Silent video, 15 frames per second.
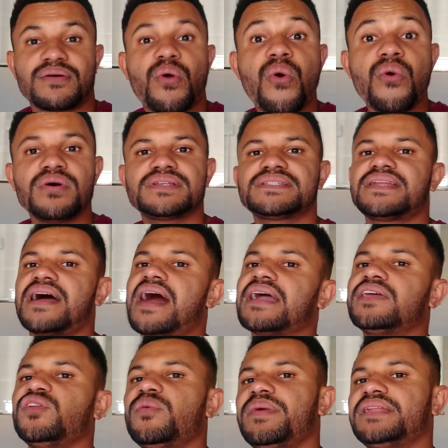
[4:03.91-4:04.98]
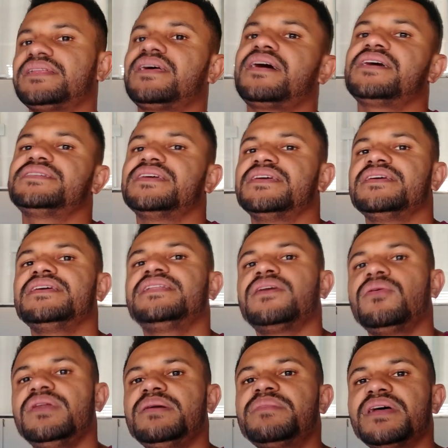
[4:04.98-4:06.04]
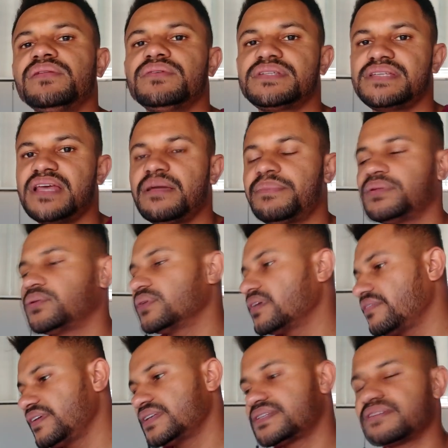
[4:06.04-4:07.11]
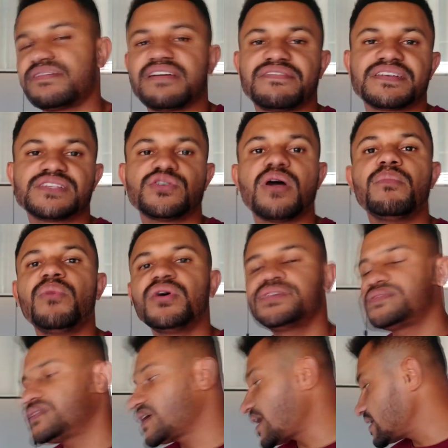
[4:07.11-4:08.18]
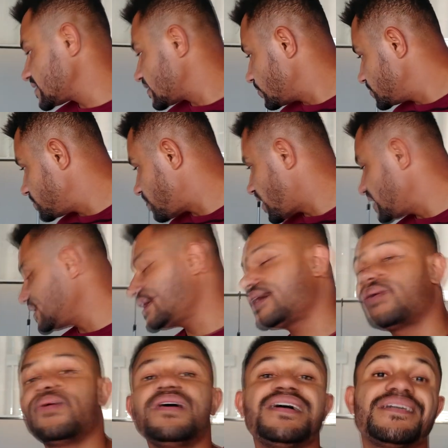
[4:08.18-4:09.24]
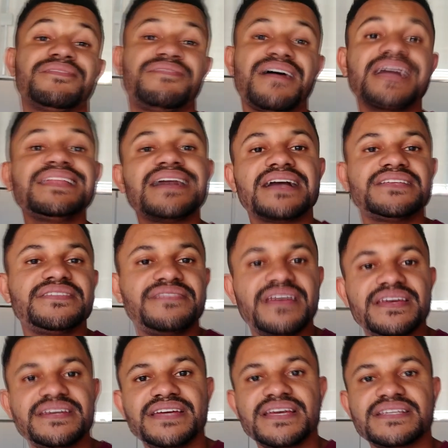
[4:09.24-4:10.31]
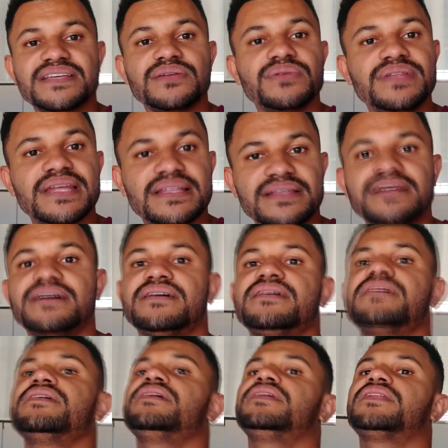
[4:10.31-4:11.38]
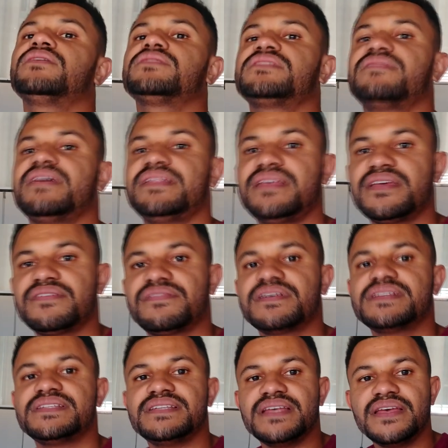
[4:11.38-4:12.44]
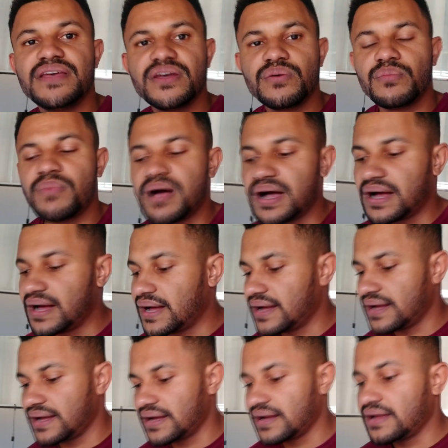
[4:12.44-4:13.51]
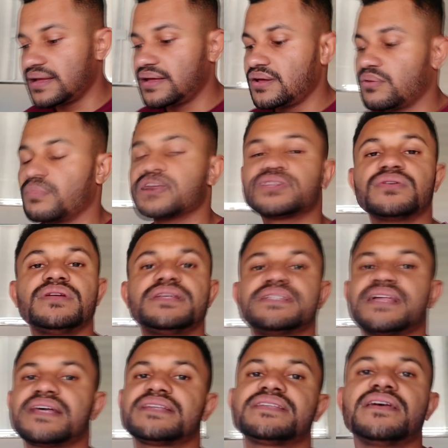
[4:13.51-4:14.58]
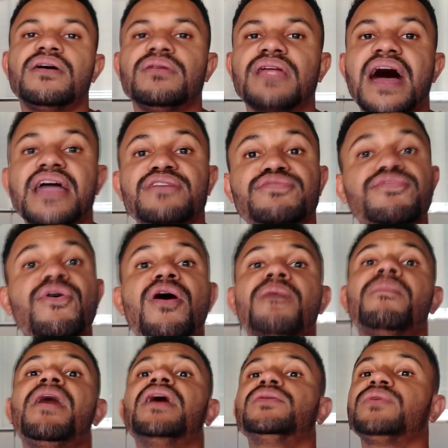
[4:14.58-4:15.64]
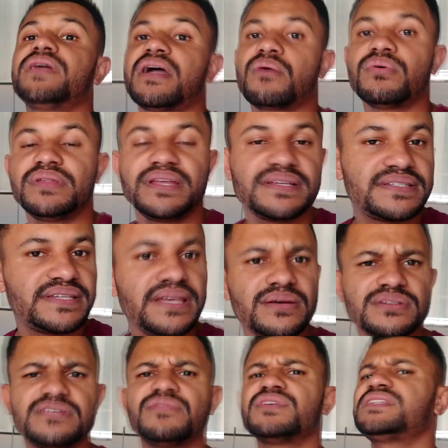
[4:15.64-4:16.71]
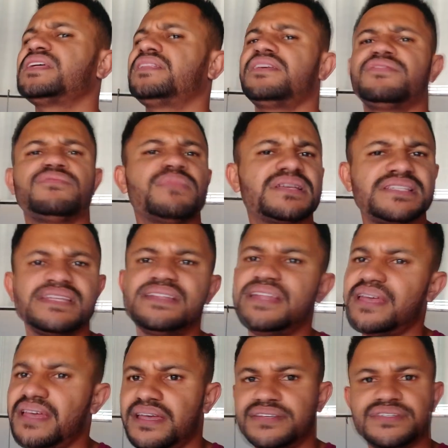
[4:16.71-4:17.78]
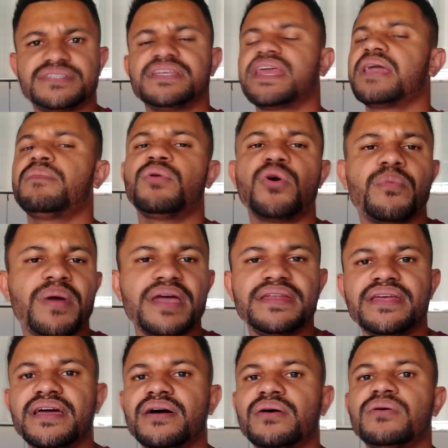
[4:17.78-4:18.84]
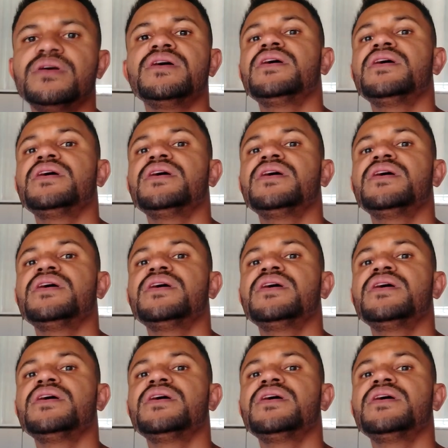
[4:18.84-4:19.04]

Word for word: consta a quilometragem. Então, lembrando sempre, toda vez que vai fazer uma modificação de painel, vai dar divergência no Detran. Então, você vai ter que fazer uma, uma solicitação lá informando o que aconteceu, se você teve um acidente, se quebrou o painel,